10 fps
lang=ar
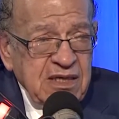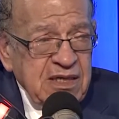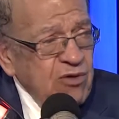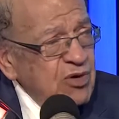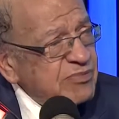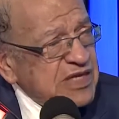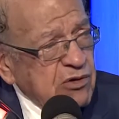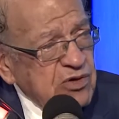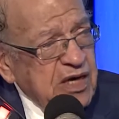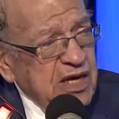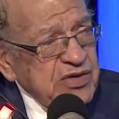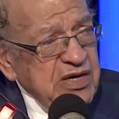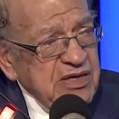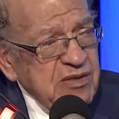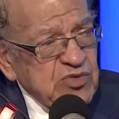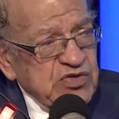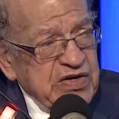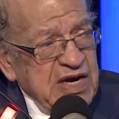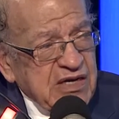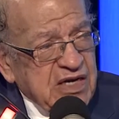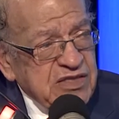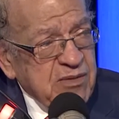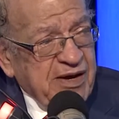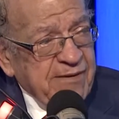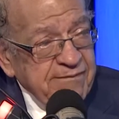لو لم تكن الحضارة المصرية القديمة